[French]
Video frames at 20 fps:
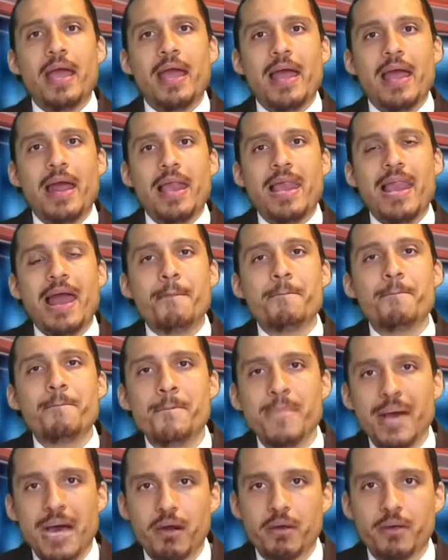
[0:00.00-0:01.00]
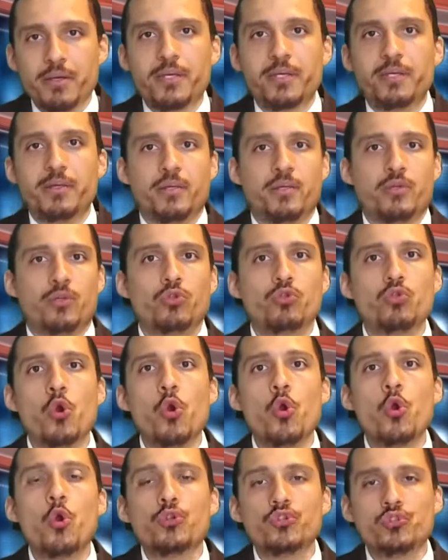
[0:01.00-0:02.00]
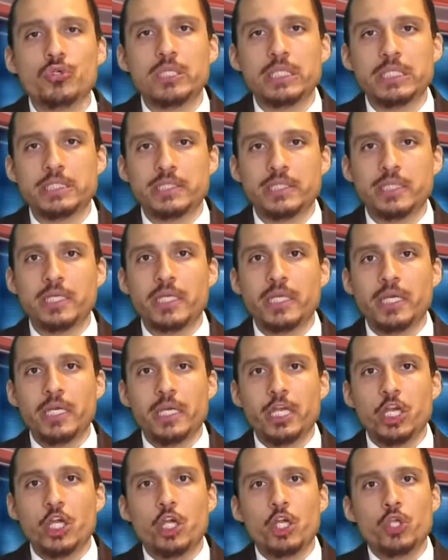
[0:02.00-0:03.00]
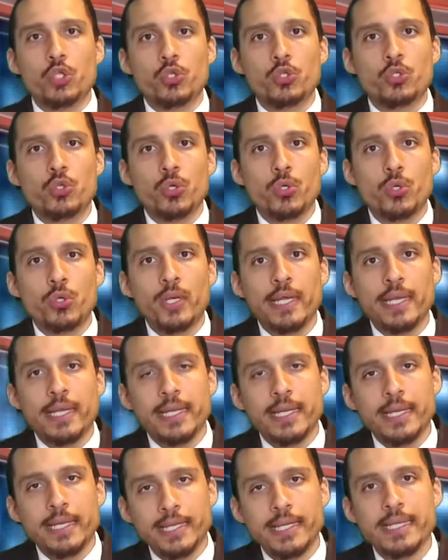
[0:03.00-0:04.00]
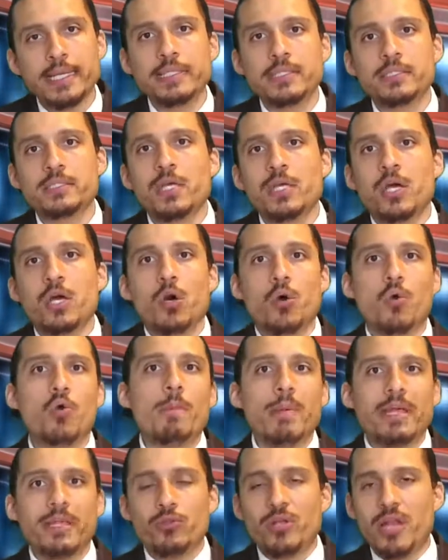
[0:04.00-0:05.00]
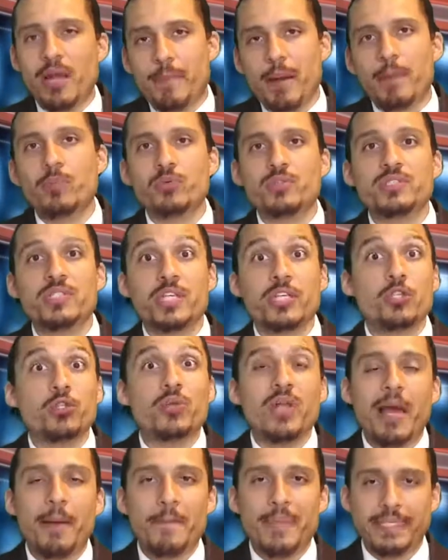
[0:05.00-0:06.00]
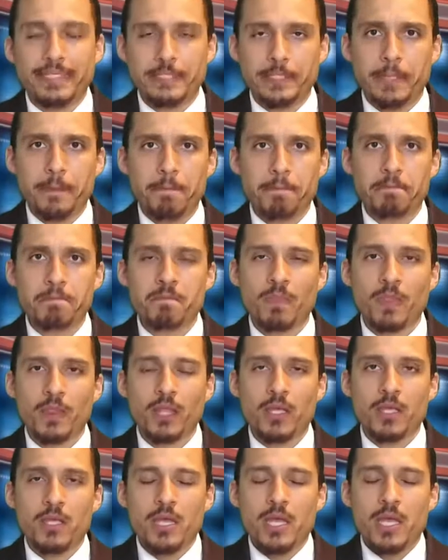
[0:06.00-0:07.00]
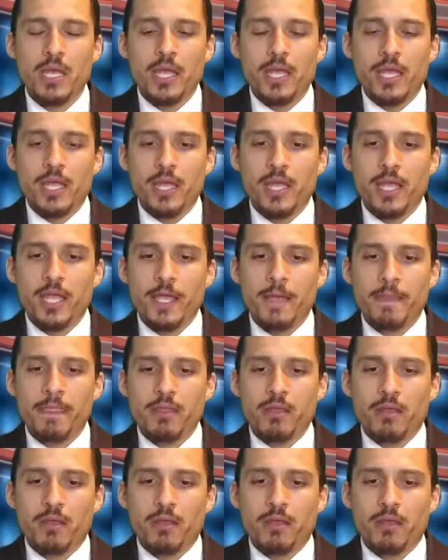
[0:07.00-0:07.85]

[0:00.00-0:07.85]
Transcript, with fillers: la marque de l'autorité de l'Église romaine, de la papauté, de la bête. Et